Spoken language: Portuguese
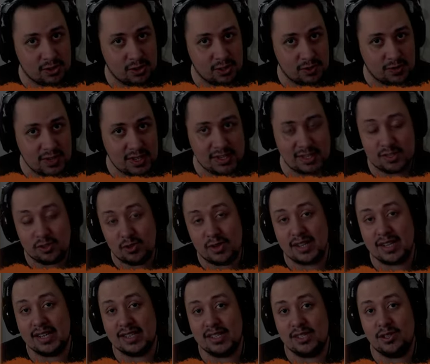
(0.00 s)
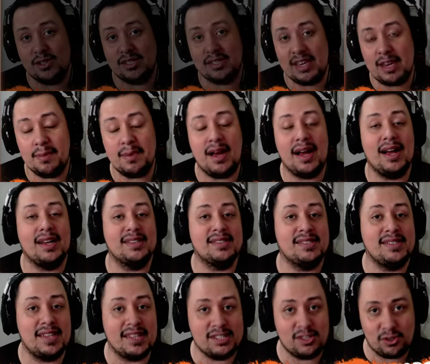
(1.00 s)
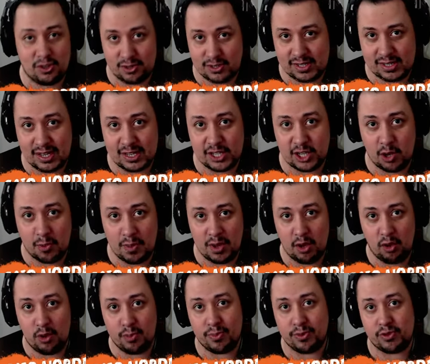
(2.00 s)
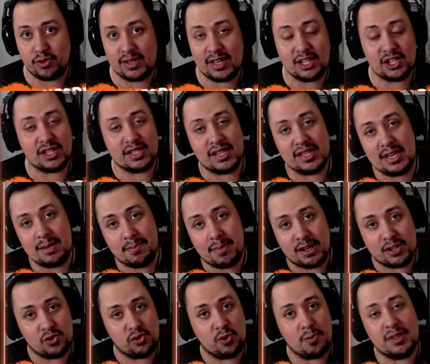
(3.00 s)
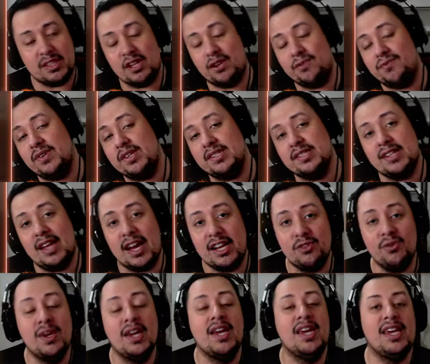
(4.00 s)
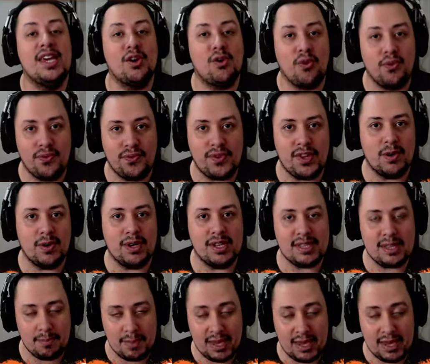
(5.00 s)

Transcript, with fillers: os nossos vídeos. Vocês estão ligados aí no esquema? Acesse o nosso site que é o meolo.net, que tá aqui embaixo no comentário fixado, e confiram aí